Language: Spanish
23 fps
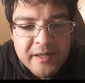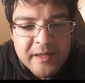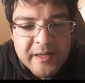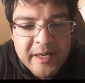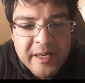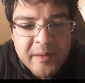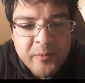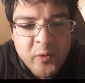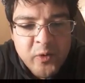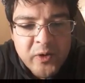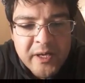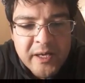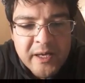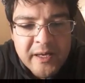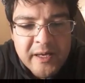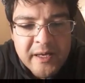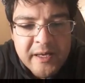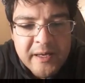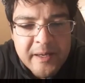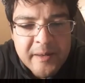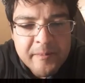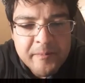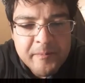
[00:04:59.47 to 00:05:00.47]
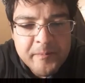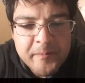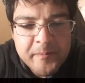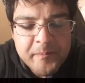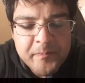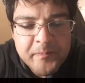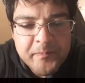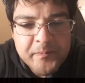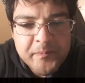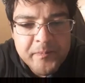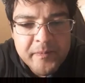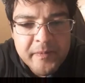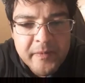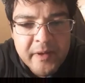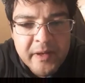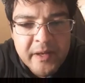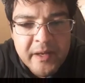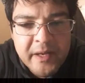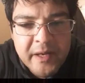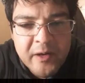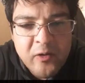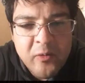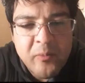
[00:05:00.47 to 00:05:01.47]
Tenemos que,
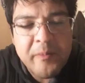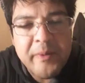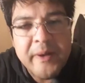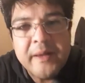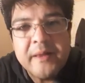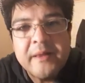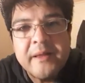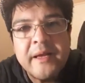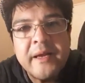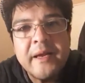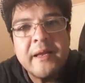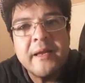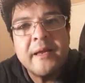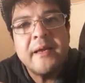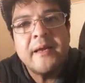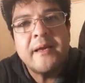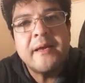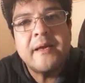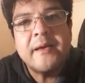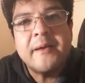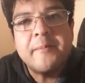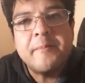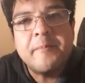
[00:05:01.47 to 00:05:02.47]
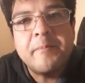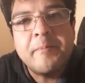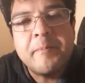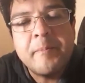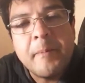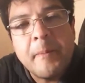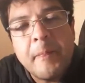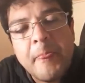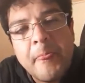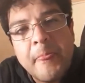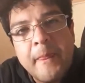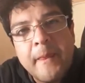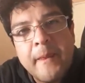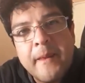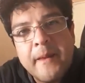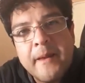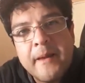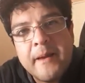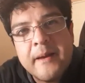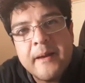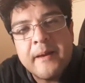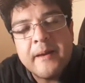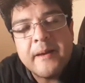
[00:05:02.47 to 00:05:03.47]
que comprender que
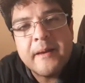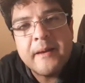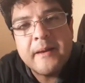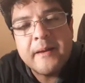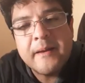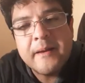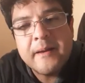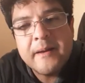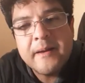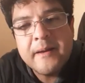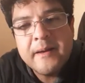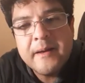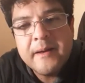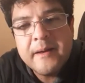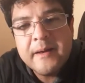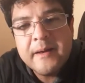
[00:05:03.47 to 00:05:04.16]
eh,